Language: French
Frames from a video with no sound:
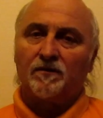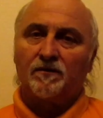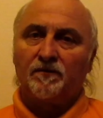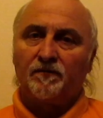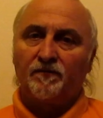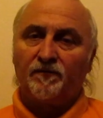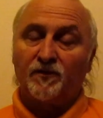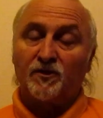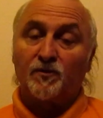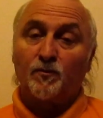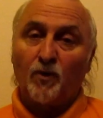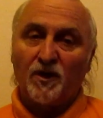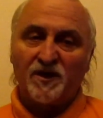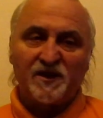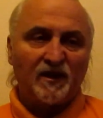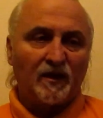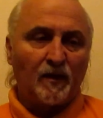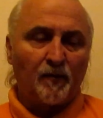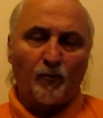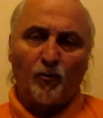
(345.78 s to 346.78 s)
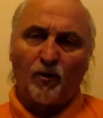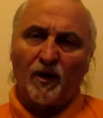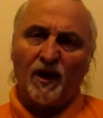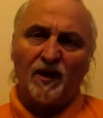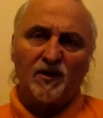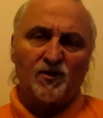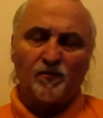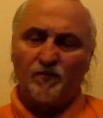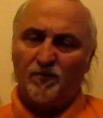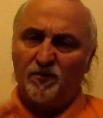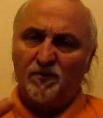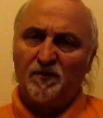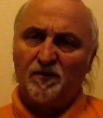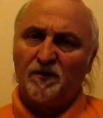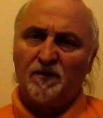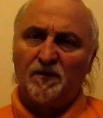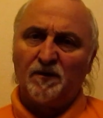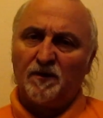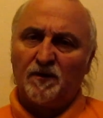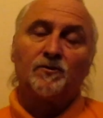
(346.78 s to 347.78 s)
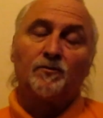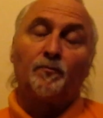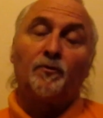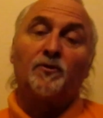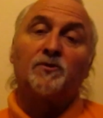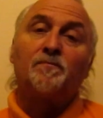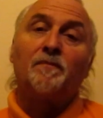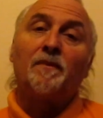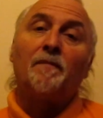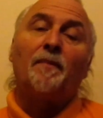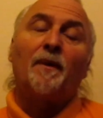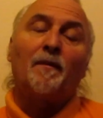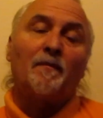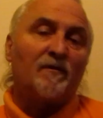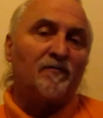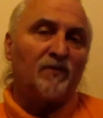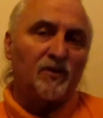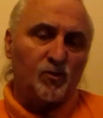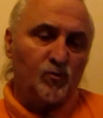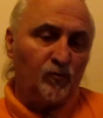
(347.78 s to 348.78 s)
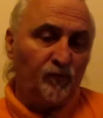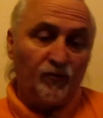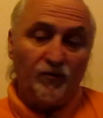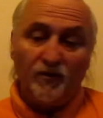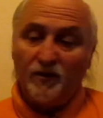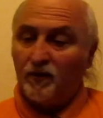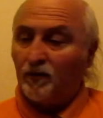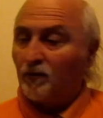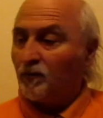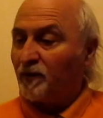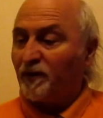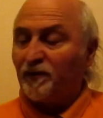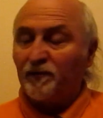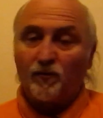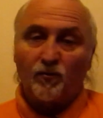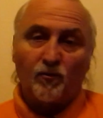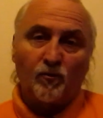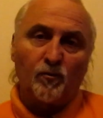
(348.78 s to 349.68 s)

Franchement, à cette époque-là, je ne pense même pas m'avoir souvenu qu'on